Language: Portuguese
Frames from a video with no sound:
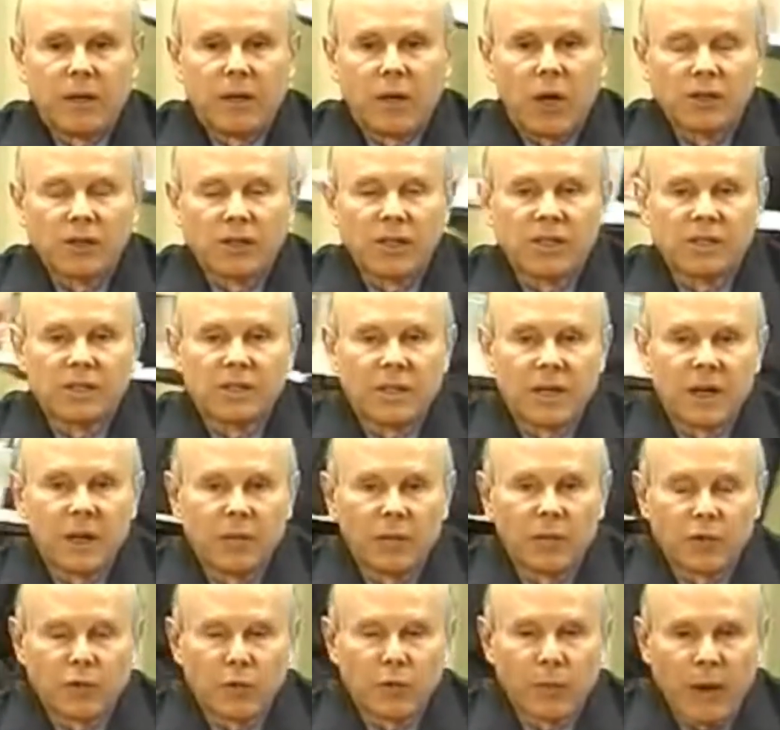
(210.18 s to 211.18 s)
É, nós
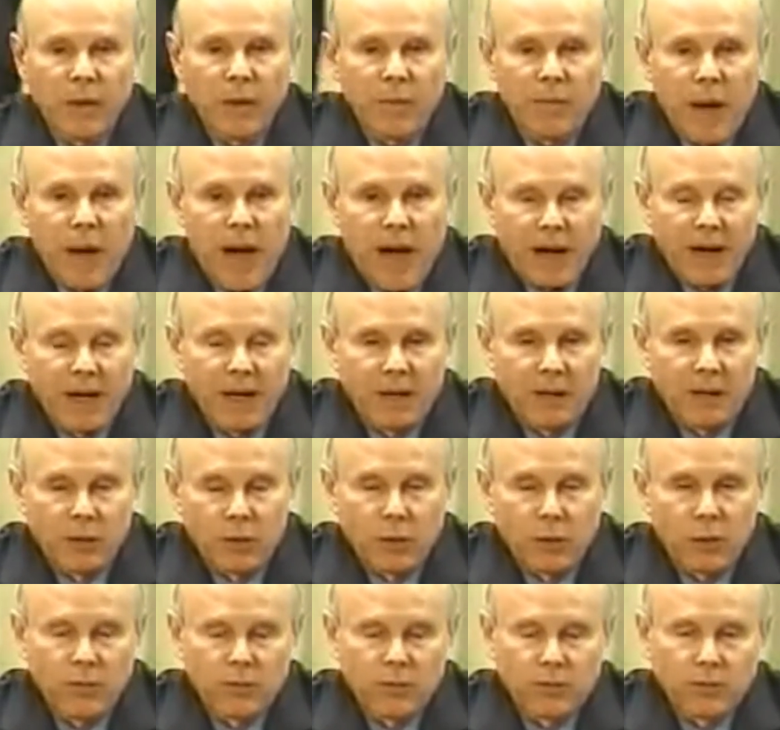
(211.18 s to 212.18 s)
estamos
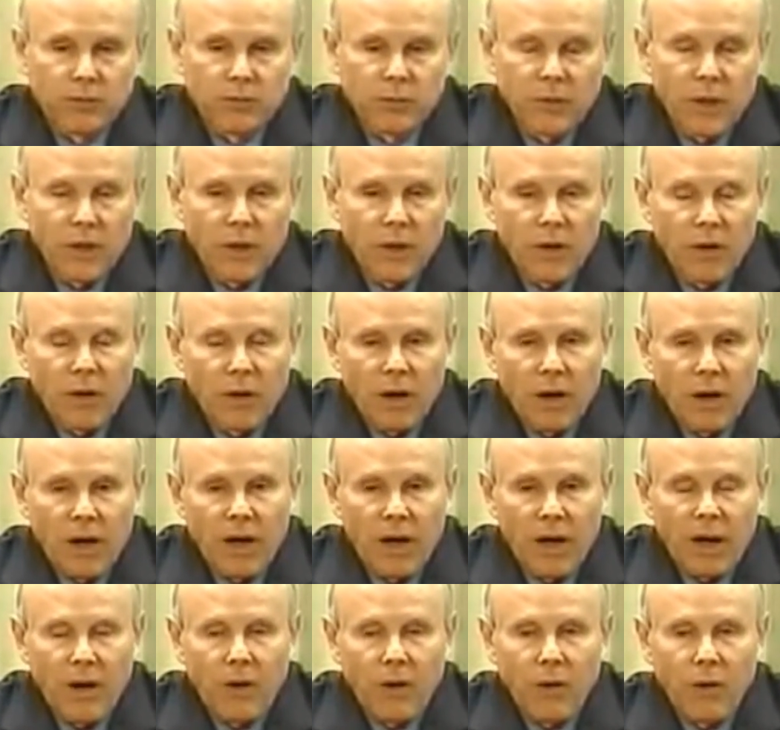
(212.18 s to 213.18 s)
preparando
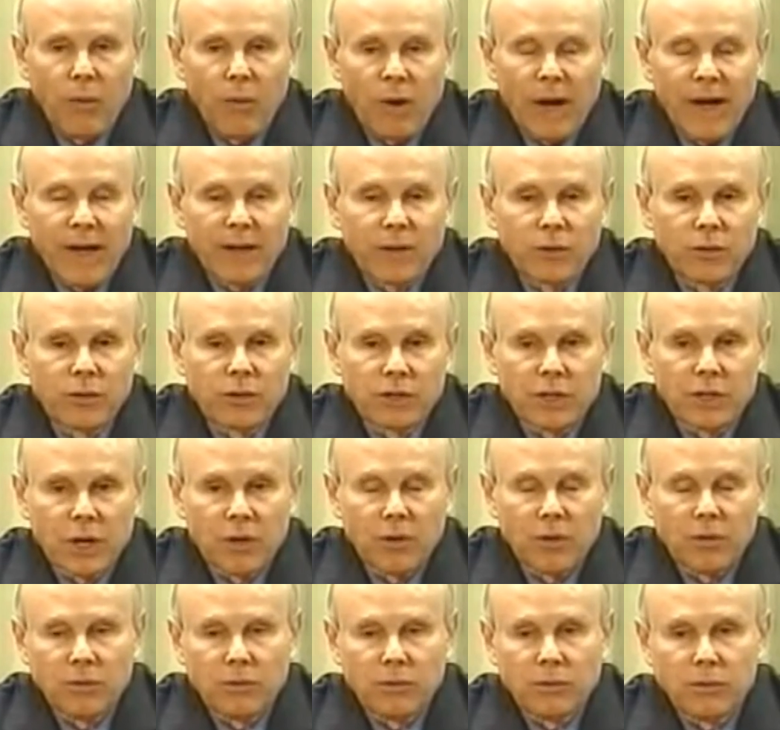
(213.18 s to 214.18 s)
é, uma
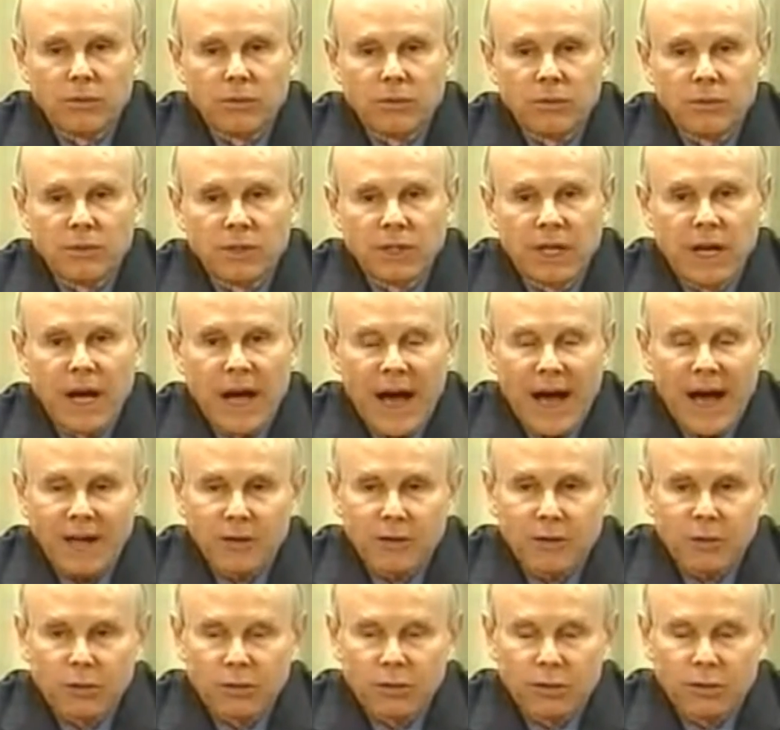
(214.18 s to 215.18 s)
redução de
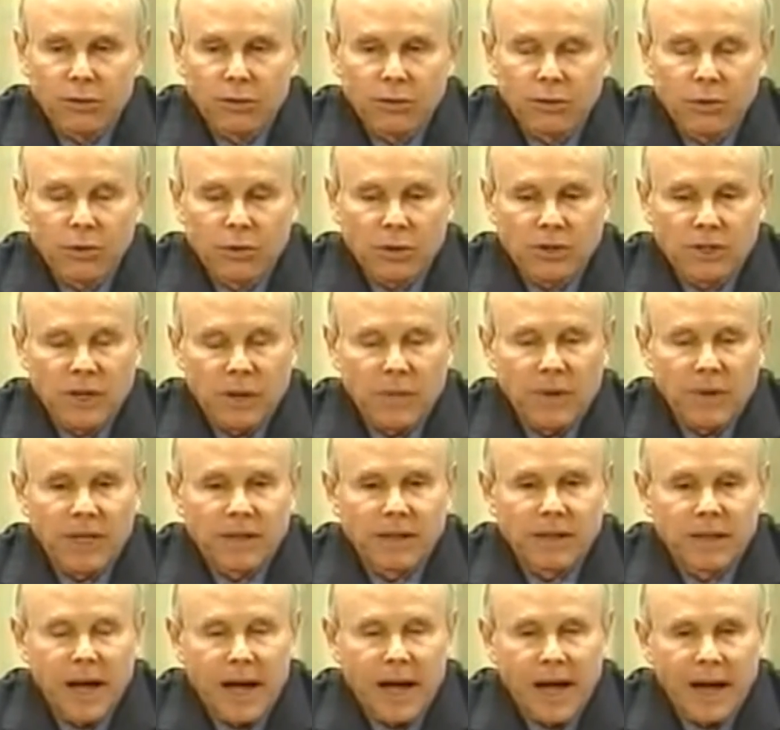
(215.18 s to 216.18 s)
gastos
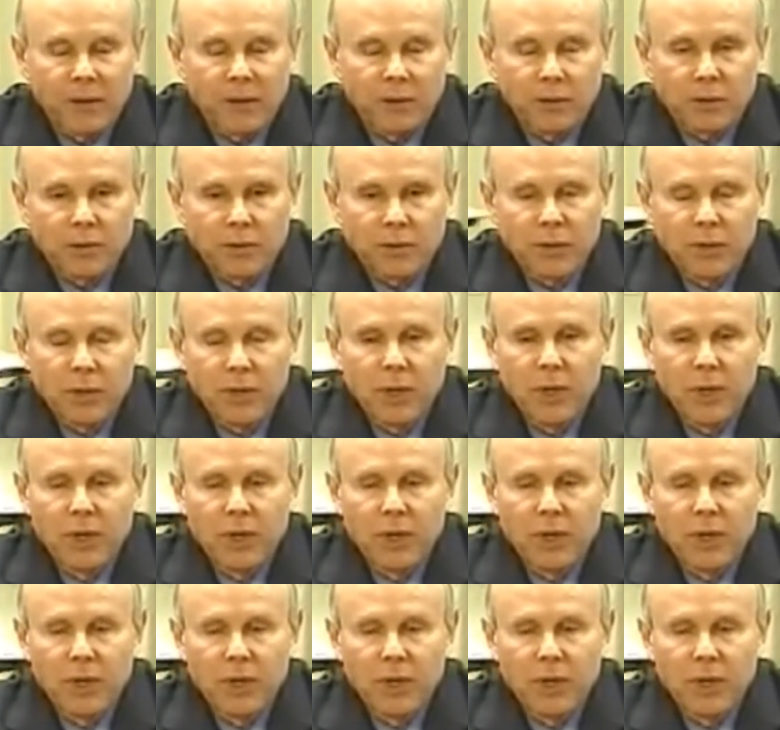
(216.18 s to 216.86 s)
orçamentários